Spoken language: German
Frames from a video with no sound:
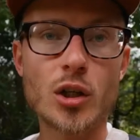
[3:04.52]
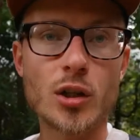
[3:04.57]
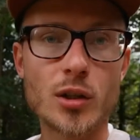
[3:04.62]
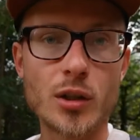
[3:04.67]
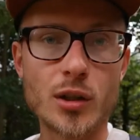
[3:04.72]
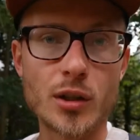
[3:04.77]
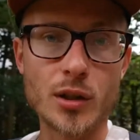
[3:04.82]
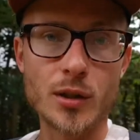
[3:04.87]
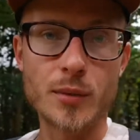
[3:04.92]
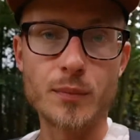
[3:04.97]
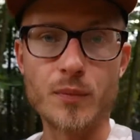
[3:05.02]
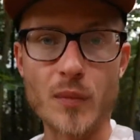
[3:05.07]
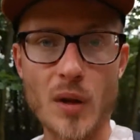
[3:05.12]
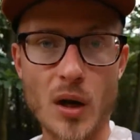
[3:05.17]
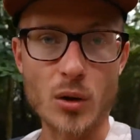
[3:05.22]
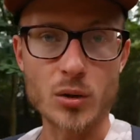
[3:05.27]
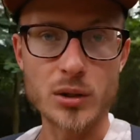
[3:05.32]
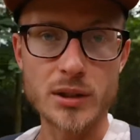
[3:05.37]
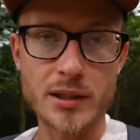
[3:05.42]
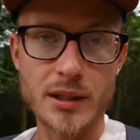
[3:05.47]
ähm,
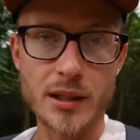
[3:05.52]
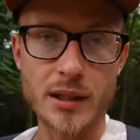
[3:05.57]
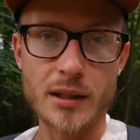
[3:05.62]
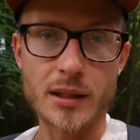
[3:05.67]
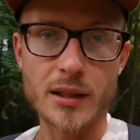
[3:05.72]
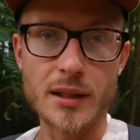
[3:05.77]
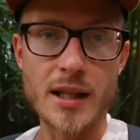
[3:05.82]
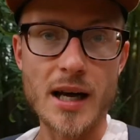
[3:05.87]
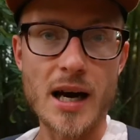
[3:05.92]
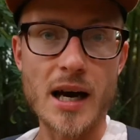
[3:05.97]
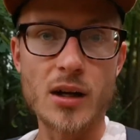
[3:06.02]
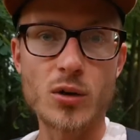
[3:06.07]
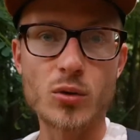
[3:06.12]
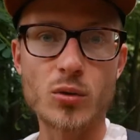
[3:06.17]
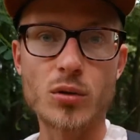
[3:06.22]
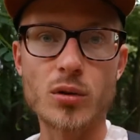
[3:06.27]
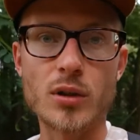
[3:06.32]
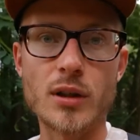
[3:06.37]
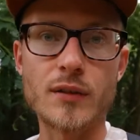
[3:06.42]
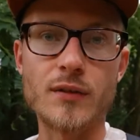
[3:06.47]
aus der
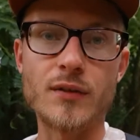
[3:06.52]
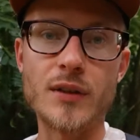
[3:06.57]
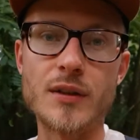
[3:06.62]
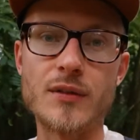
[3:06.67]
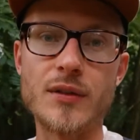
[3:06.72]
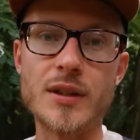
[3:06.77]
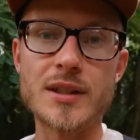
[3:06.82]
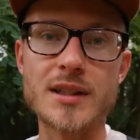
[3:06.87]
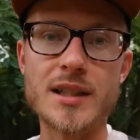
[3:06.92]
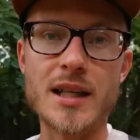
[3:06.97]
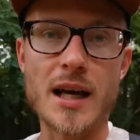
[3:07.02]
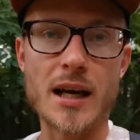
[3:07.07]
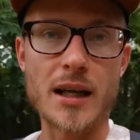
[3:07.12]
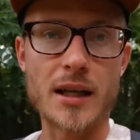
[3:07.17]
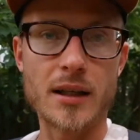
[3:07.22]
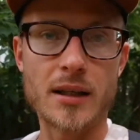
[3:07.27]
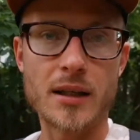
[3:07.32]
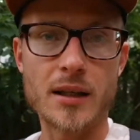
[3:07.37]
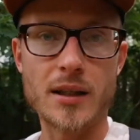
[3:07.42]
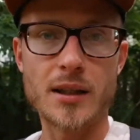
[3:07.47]
Nahrung, wie wir sie
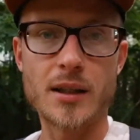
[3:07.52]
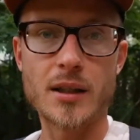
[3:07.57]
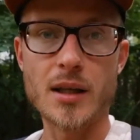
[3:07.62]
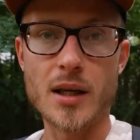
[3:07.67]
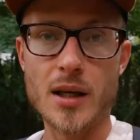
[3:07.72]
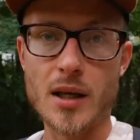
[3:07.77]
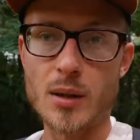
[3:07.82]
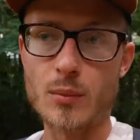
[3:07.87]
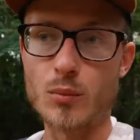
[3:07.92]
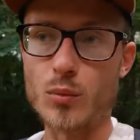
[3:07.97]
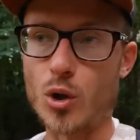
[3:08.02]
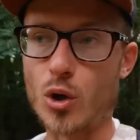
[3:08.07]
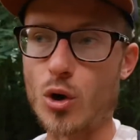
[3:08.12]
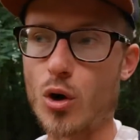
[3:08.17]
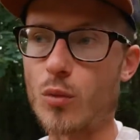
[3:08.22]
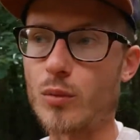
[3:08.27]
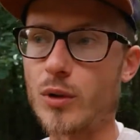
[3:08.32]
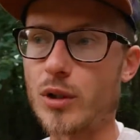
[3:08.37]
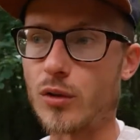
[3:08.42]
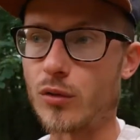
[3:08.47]
eigentlich
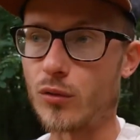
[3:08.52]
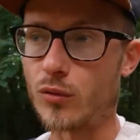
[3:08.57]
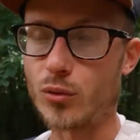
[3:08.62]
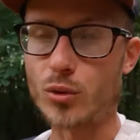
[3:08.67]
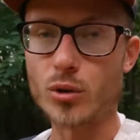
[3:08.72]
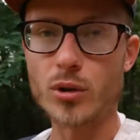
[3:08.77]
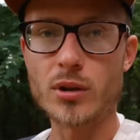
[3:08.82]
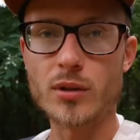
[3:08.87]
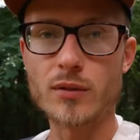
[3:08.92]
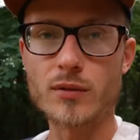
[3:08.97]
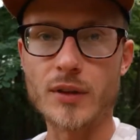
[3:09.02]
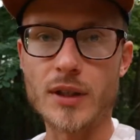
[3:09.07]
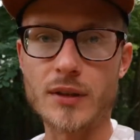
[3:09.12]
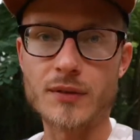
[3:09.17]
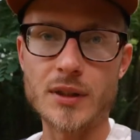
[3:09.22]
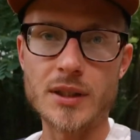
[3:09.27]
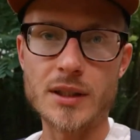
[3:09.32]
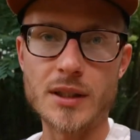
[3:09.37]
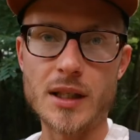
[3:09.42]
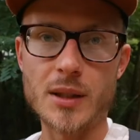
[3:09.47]
bekommen würden, wenn
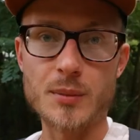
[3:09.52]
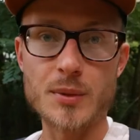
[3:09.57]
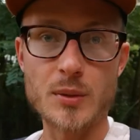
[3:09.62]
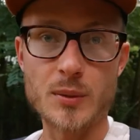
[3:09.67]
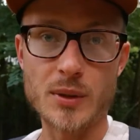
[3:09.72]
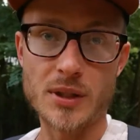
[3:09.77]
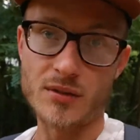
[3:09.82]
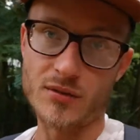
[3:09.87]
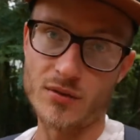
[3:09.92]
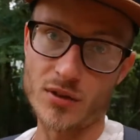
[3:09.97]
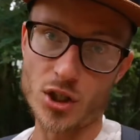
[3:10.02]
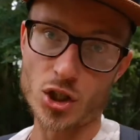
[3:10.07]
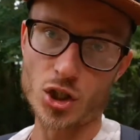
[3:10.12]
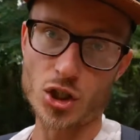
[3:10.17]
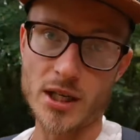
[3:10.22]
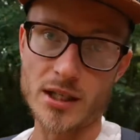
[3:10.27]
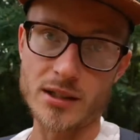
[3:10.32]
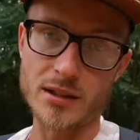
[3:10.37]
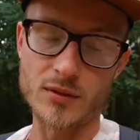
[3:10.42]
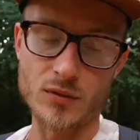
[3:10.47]
wir die Lebensmittel frisch
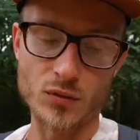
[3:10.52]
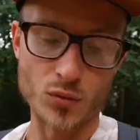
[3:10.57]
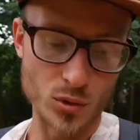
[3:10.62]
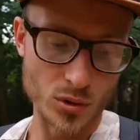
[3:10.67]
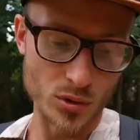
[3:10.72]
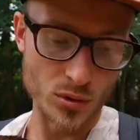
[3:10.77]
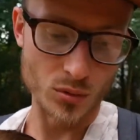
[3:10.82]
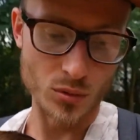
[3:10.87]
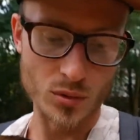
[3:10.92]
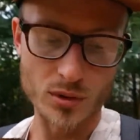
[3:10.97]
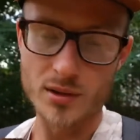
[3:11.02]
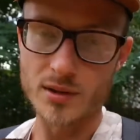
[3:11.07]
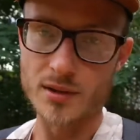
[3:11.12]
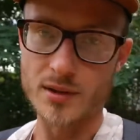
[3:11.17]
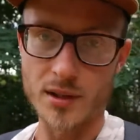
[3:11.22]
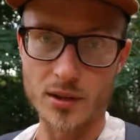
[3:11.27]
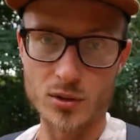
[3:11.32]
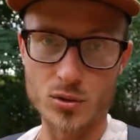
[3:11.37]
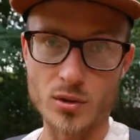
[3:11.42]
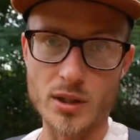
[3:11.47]
essen würden und
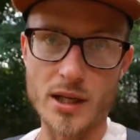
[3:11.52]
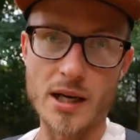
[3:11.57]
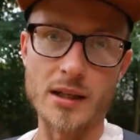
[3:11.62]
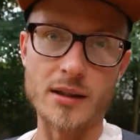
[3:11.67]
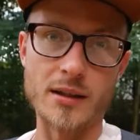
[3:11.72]
saisonal,